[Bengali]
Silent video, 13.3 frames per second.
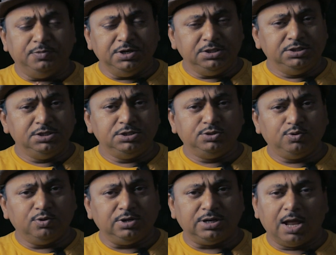নির্দিষ্ট
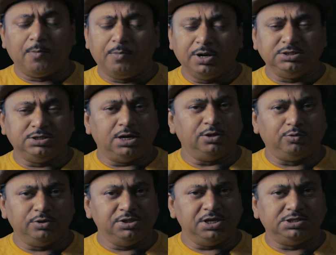নাম্বার জারি
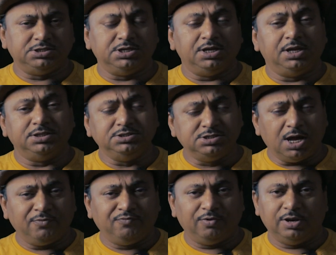করে দিয়েছে
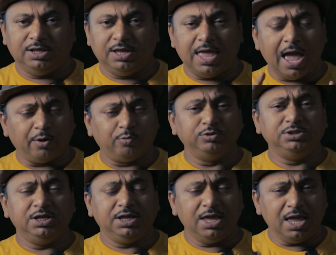যার ফলে এখন
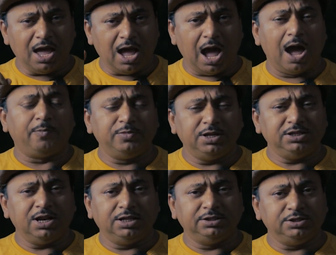থেকে
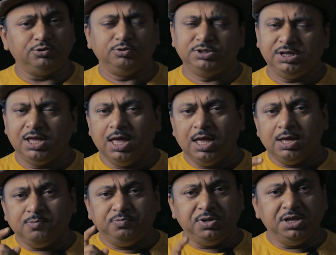আপনাদের হাতে যদি
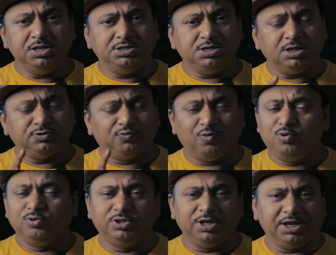ফিচার্স
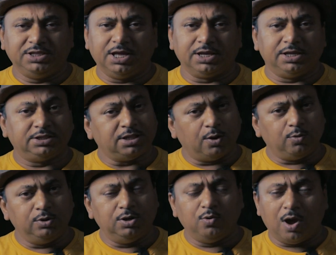ফোনও থেকে থাকে
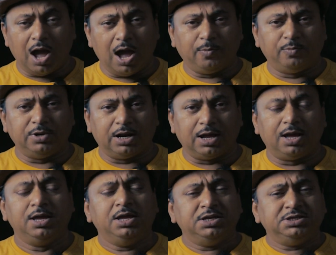তাহলেও আপনারা
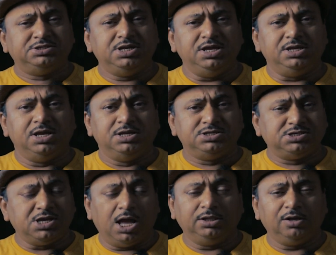সেই
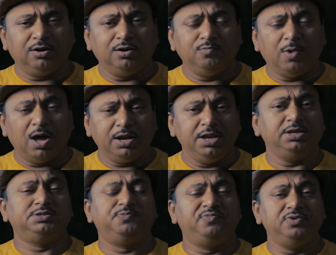সাধারণ
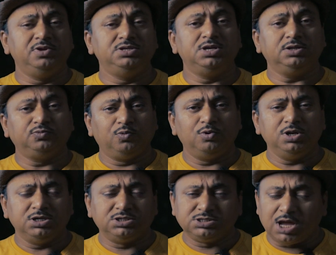মানের ফিচার্স
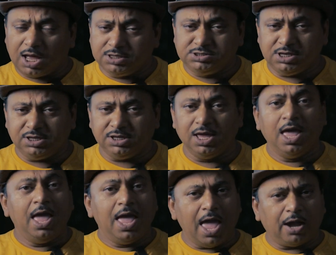ফোনের সাহায্যেই
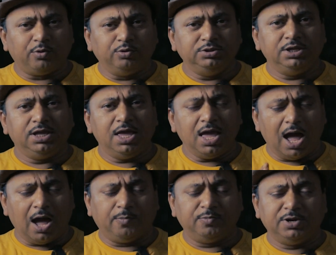এখন থেকে
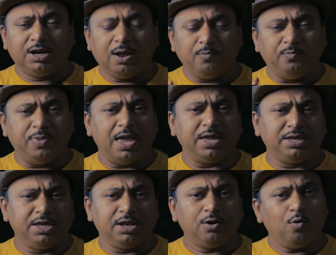আপনারা
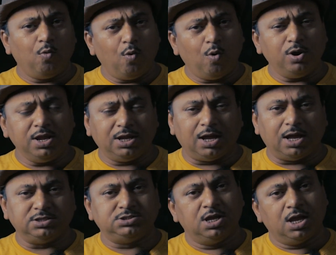ব্যাংকের অনেক
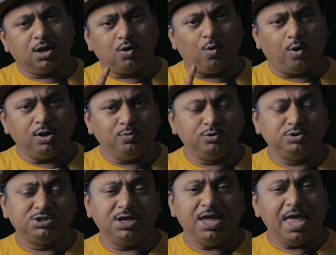কাজ ঘরে
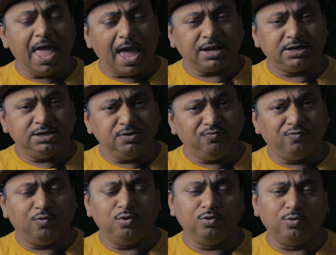বসে একটি
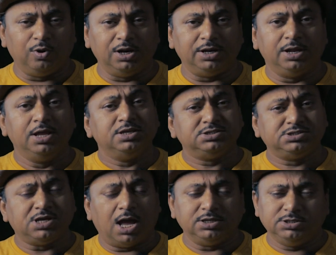ফোন কলের
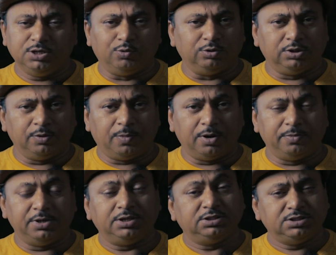সাহায্যে করতে
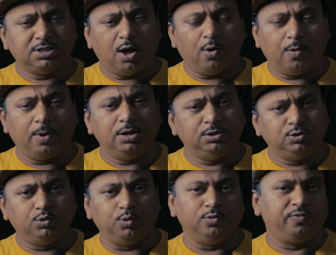পারবেন তাও আবার
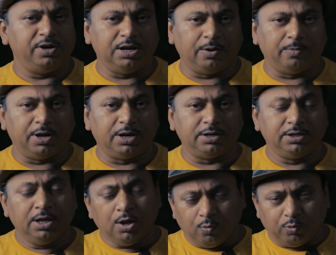টোল ফ্রি নাম্বার
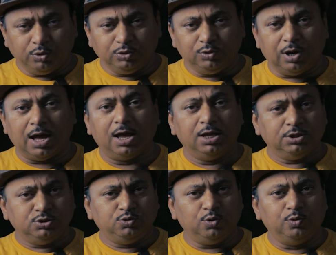বন্ধুরা
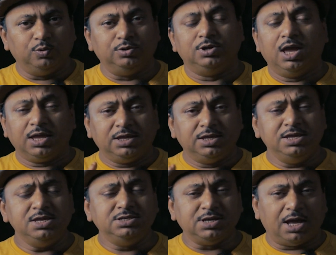চলুন
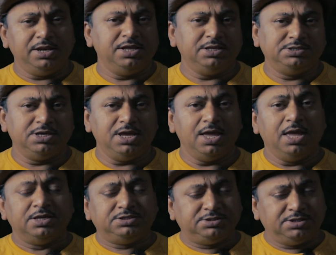কি জানিয়েছে
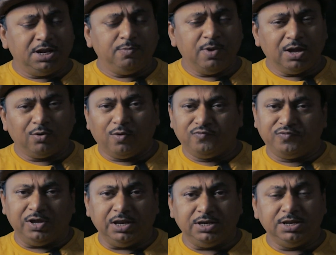স্টেট ব্যাংক অফ
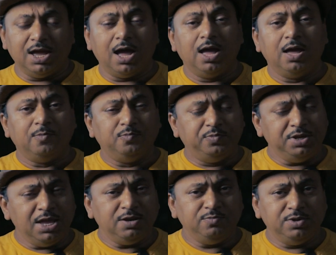ইন্ডিয়া
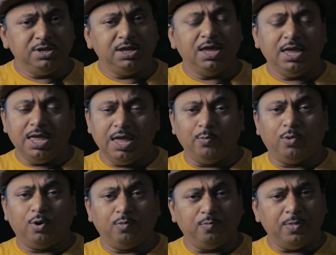পিএনবি
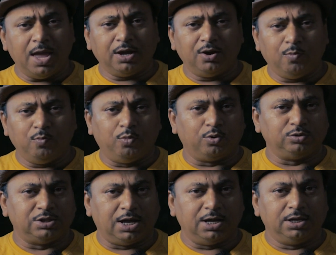এবং ব্যাংক অফ
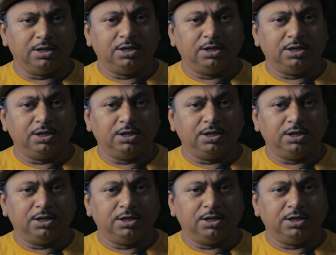বরোদা